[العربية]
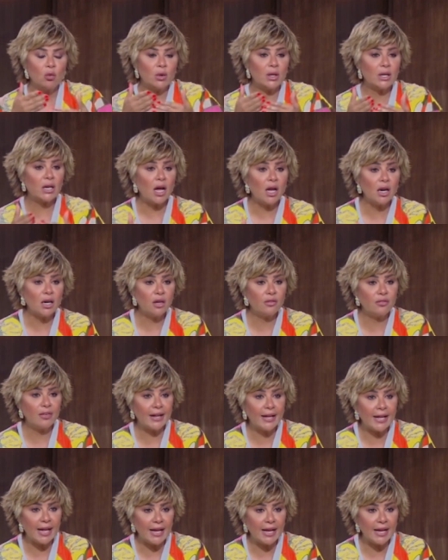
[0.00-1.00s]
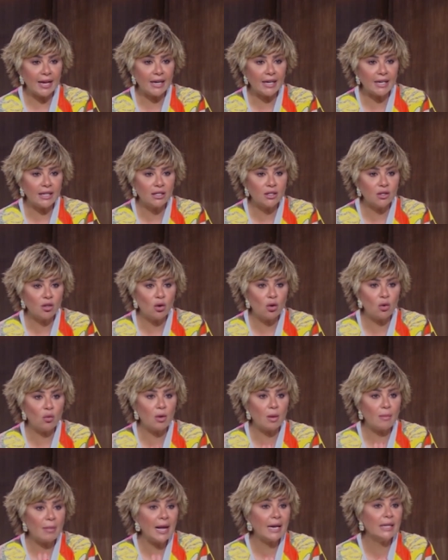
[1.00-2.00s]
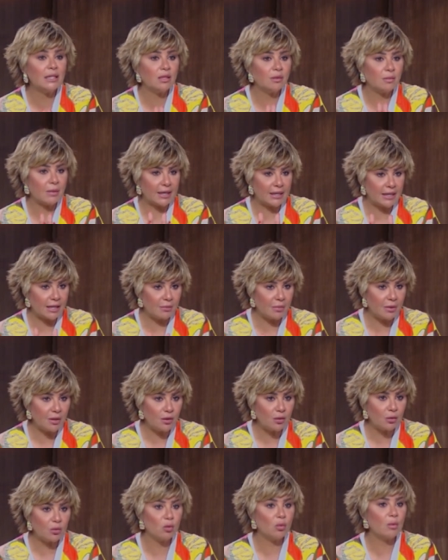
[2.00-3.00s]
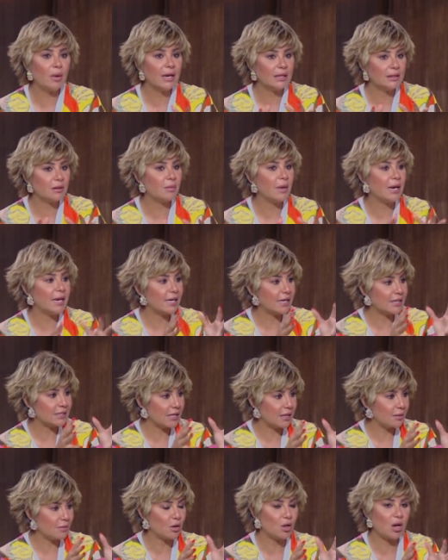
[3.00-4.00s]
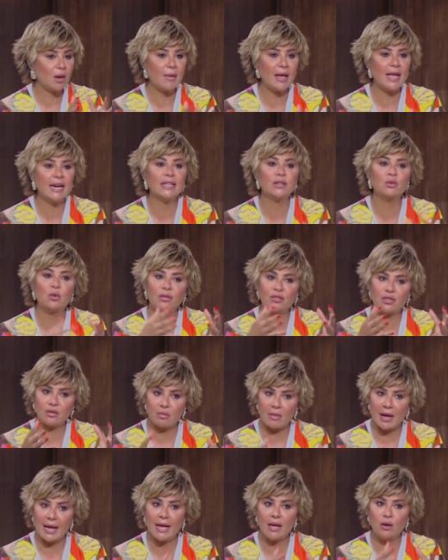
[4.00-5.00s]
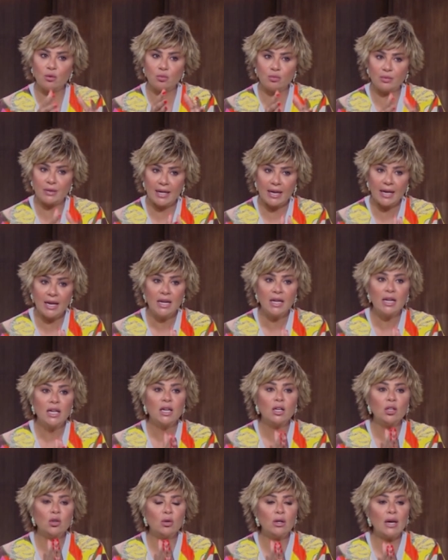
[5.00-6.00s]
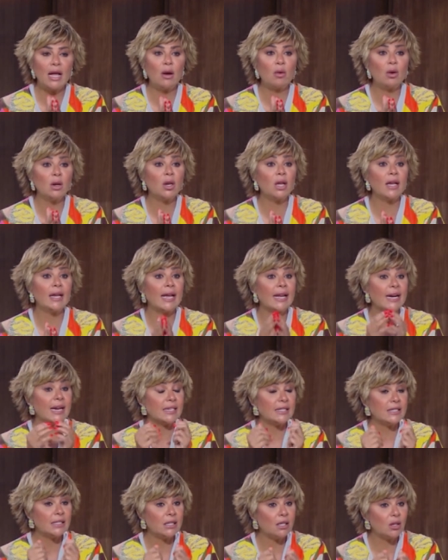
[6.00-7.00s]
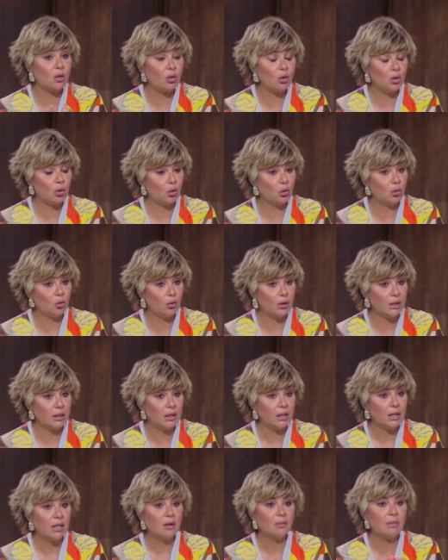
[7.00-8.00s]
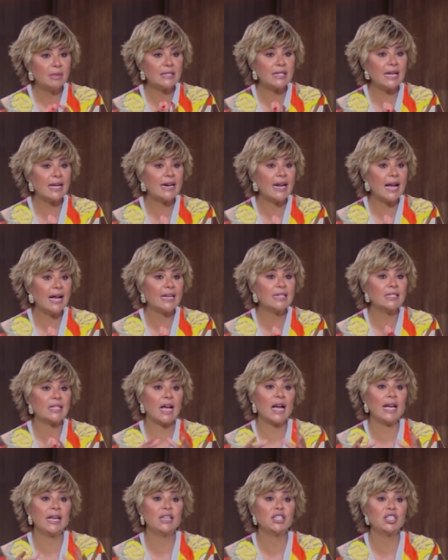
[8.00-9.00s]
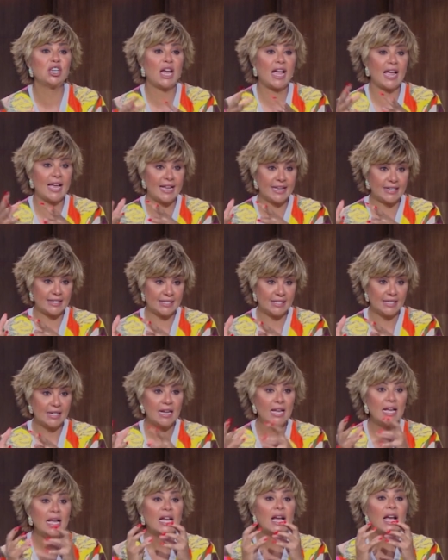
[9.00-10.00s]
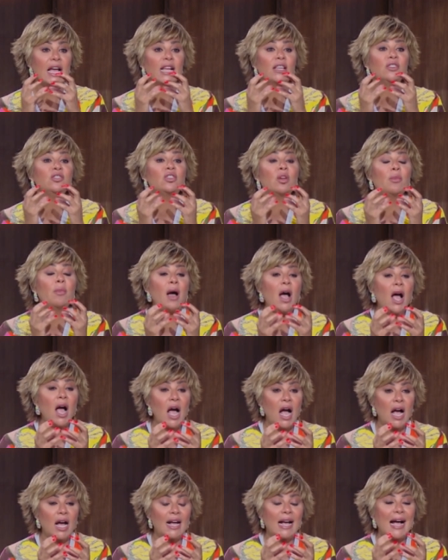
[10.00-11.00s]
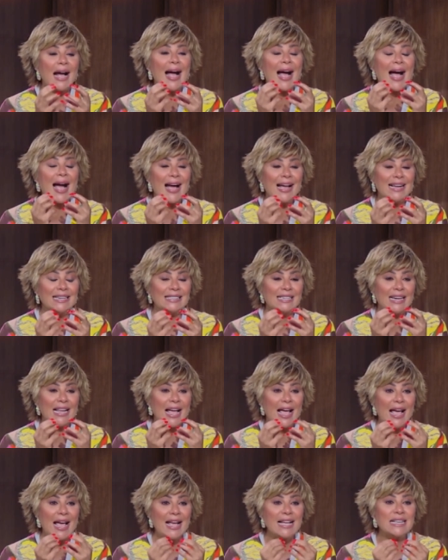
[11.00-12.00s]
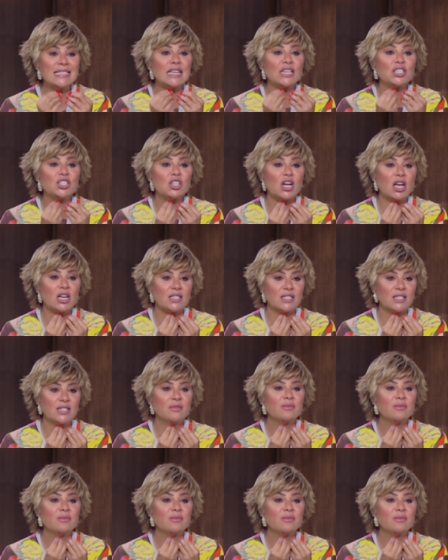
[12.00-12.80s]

ويقرر فجاه ان هو بعد ما كبر وبعد ما هي زي ما رهام قالت وقفت معاه وبتاع يقول لها والله انا هديكي كل حقوقك بس انا عايز اعيش حياتي عايزة انطباعك آه عن هذا يعني الشخص يعني من